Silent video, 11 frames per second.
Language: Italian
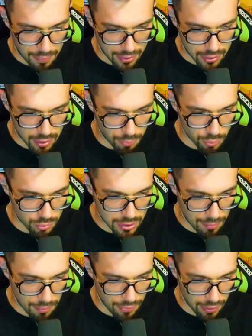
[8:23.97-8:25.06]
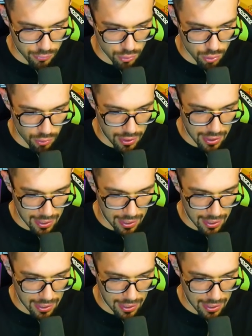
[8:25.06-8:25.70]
perché puntiamo a fare la fusione.